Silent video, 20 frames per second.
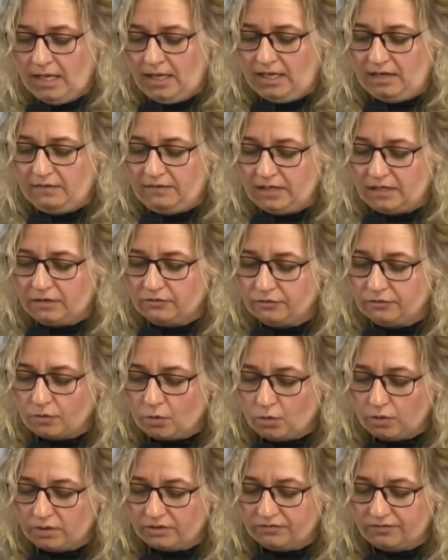Er wäre
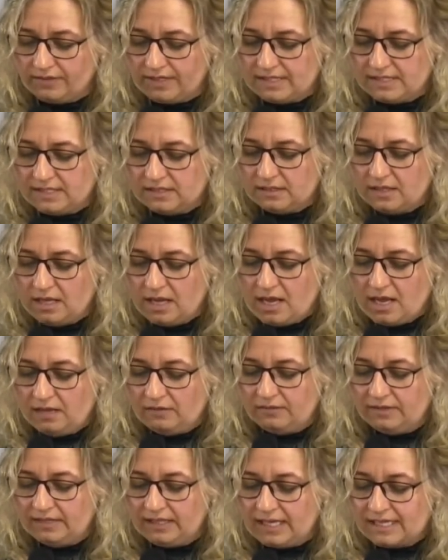froh gewesen,
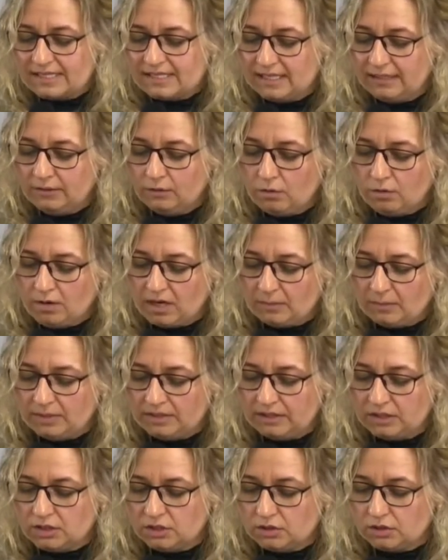wenn er seinen Hunger
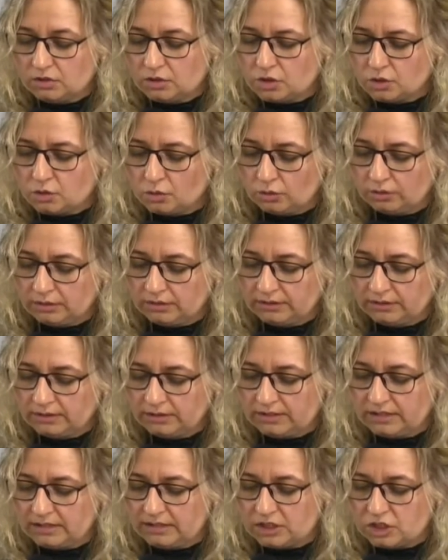mit den
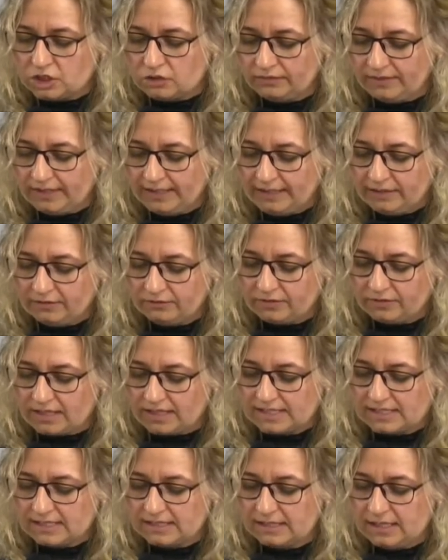Schoten, die die Schweine
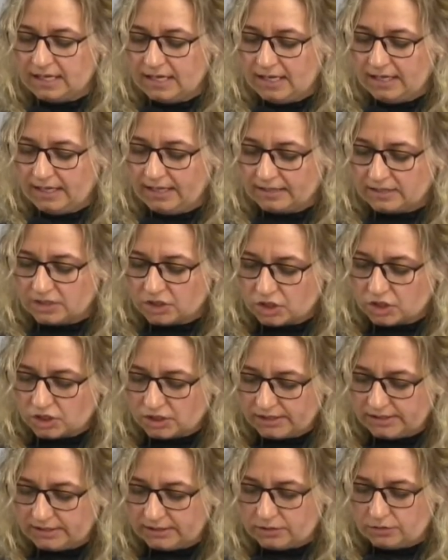fraßen, hätte
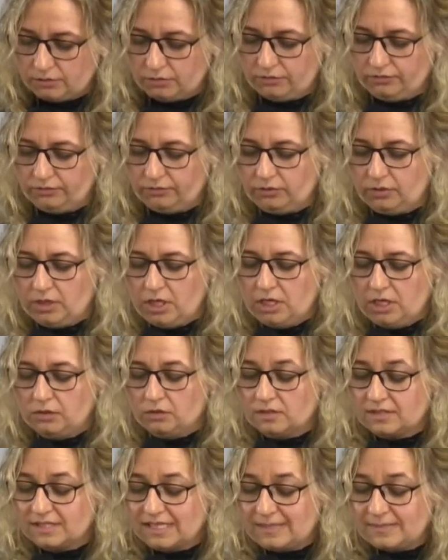stillen dürfen.
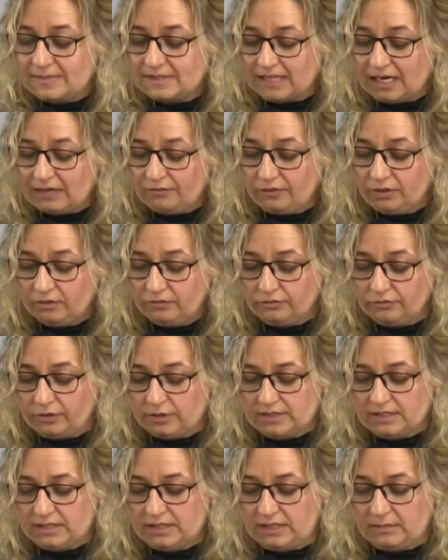Doch selbst davon
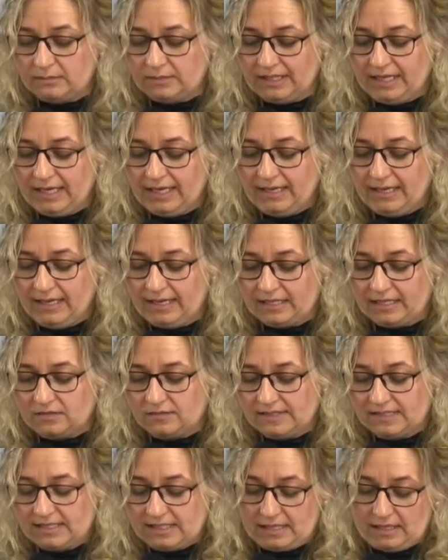wollte ihm keiner
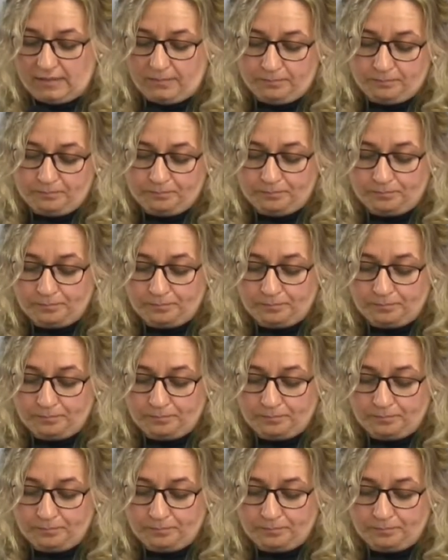etwas geben.